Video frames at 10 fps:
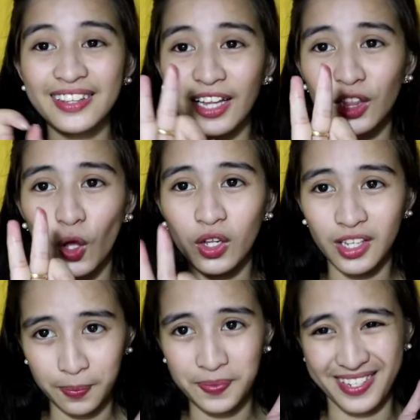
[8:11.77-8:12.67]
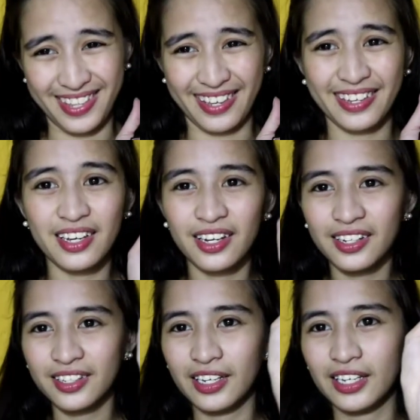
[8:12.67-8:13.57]
tatlong lipstick.
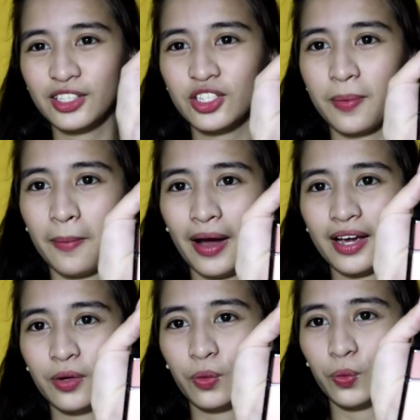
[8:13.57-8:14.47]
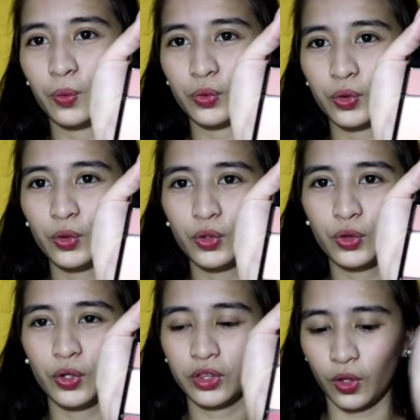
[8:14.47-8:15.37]
Dito sa baba. Ito,
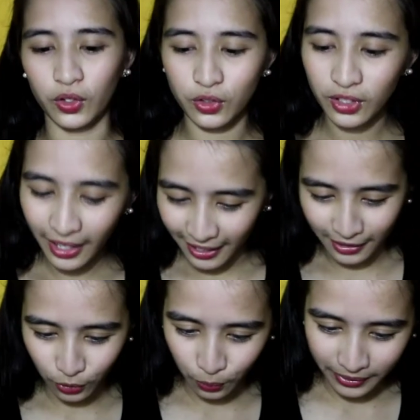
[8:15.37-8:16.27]
ito, ito. So, try natin.